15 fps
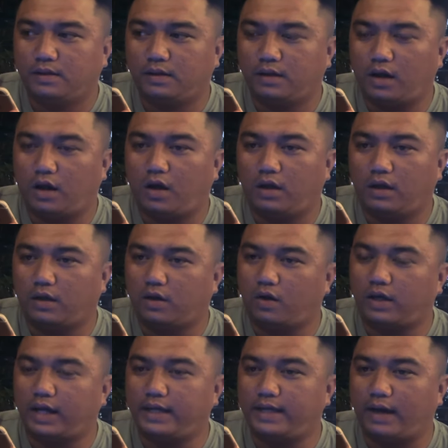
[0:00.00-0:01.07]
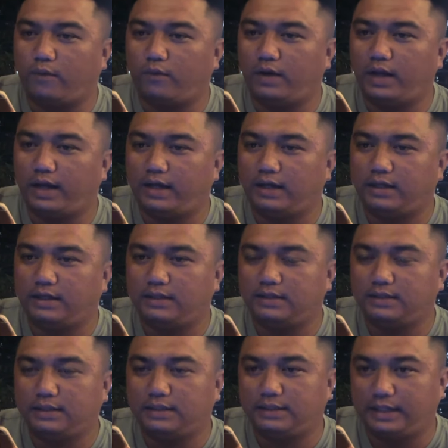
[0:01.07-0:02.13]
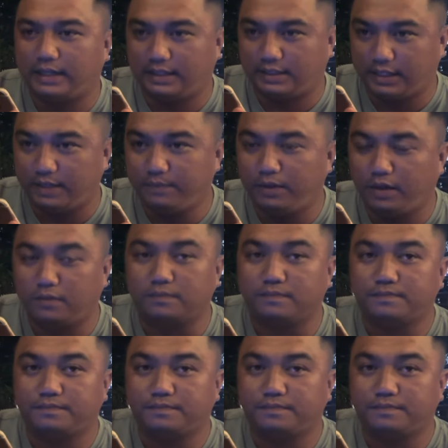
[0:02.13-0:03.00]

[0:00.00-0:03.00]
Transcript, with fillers: rồi còn cái dầu là là im không